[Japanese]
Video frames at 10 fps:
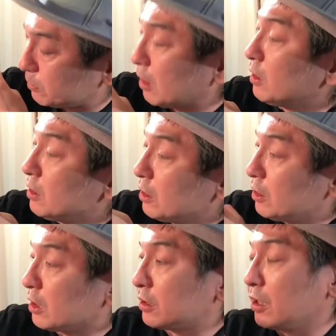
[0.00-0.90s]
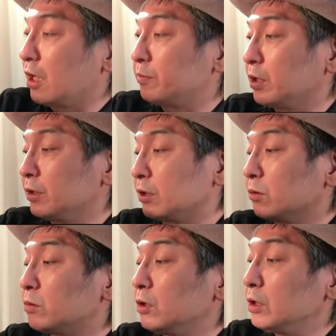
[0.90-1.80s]
がやったライブなんだけど、
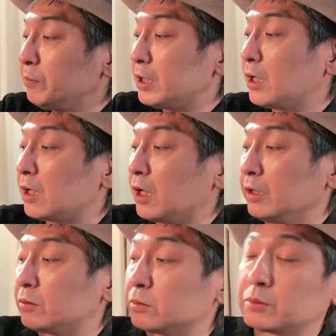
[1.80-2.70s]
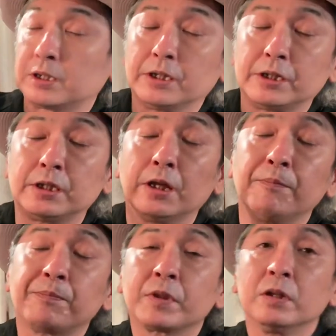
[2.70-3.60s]
これに3日間行くことができて、
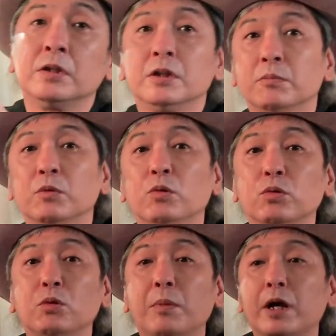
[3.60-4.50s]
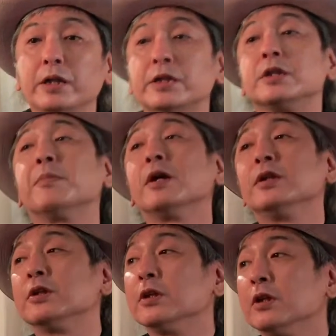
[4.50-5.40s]
もうほんと毎日毎
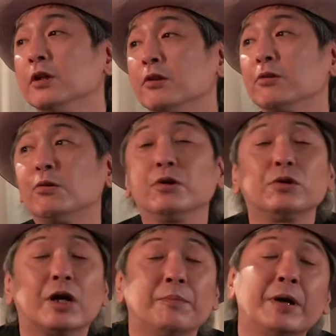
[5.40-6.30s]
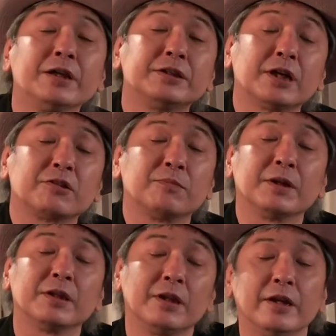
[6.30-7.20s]
日、すごい人が毎日集
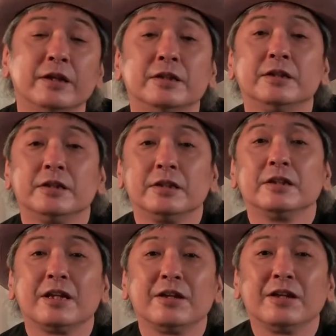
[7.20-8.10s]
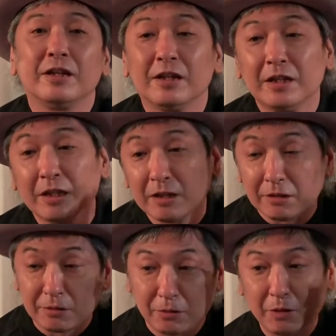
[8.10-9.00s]
まって、で、
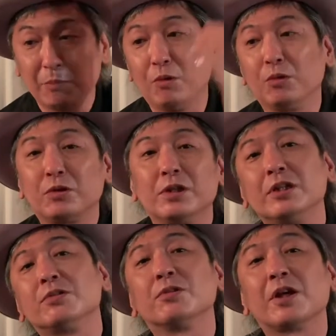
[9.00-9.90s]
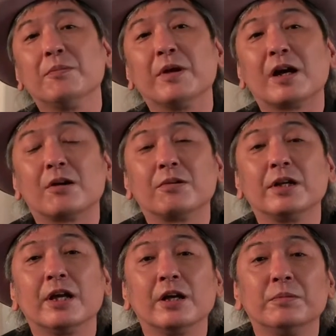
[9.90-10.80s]
すごいもう本当に一生懸命かっこ
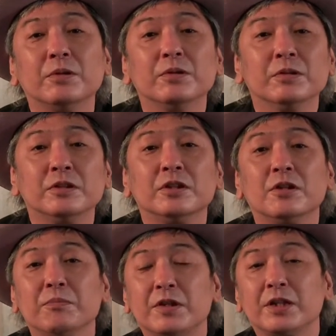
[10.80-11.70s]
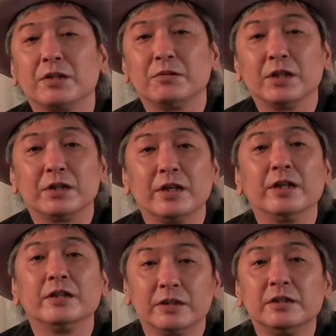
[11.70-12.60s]
いいライブを見せてくれて、
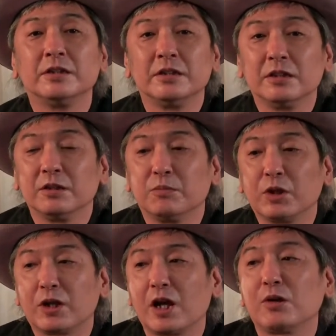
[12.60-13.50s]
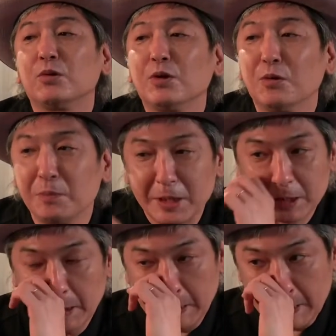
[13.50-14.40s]
もう一回これを見れ
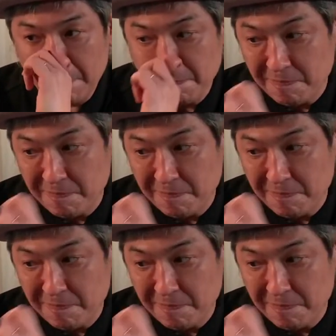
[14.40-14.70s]
たから、